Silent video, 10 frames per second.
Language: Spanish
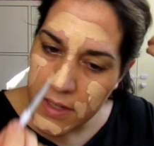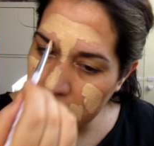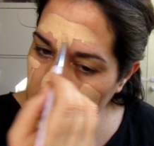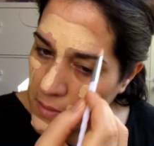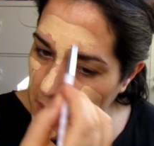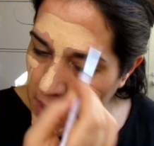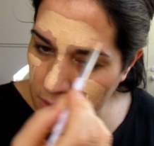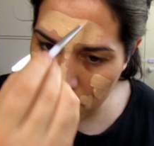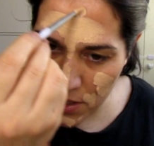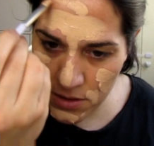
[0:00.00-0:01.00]
sirve de
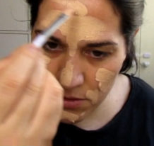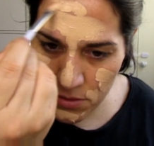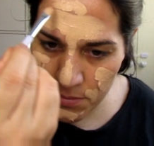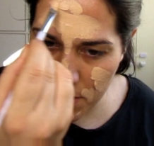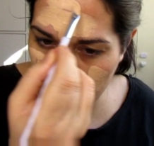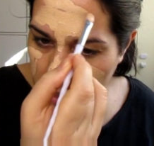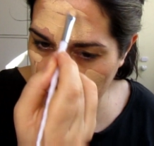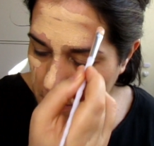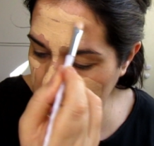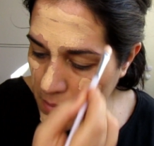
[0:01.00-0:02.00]
corrector, pero
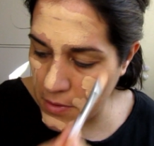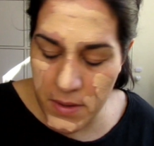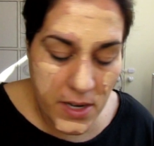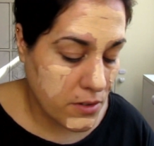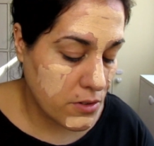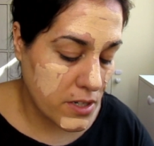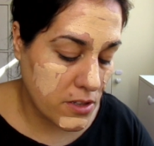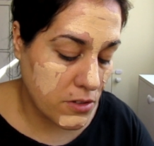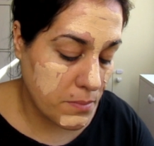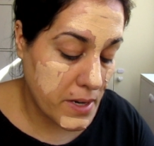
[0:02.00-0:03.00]
bueno, vamos a probar el
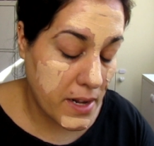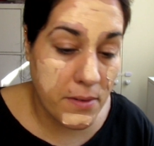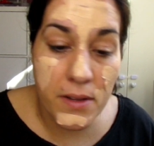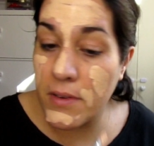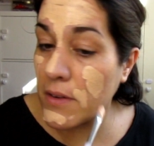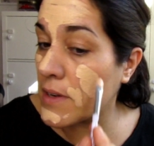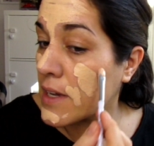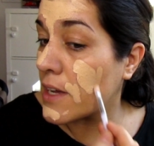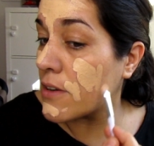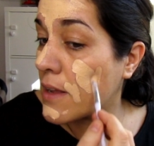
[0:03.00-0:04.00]
corrector para
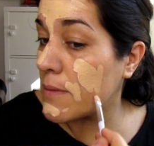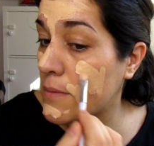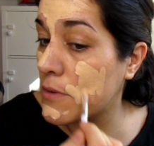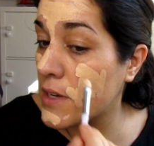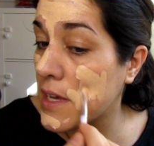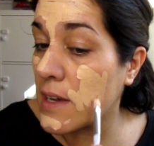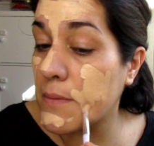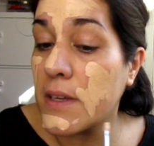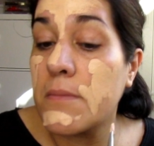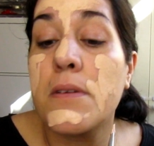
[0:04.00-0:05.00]
reflejaros la memoria, que a
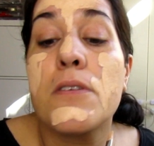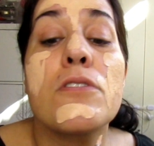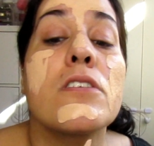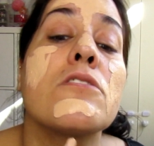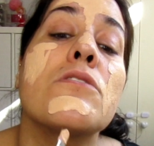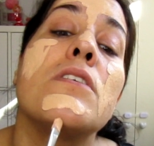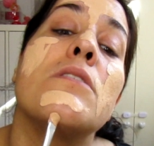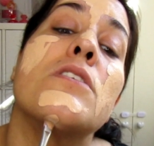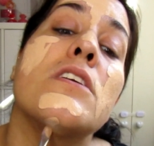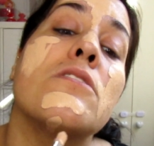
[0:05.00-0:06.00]
mí es mi corrector
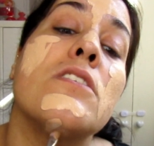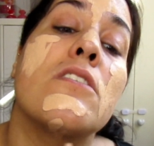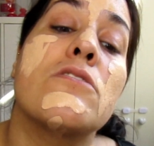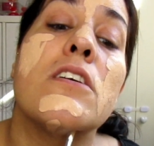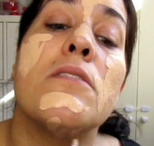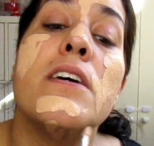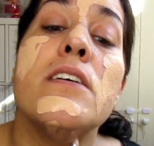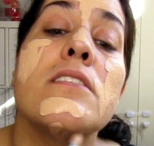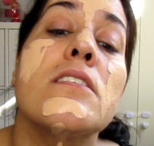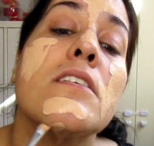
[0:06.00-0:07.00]
favorito, ya lo sabéis.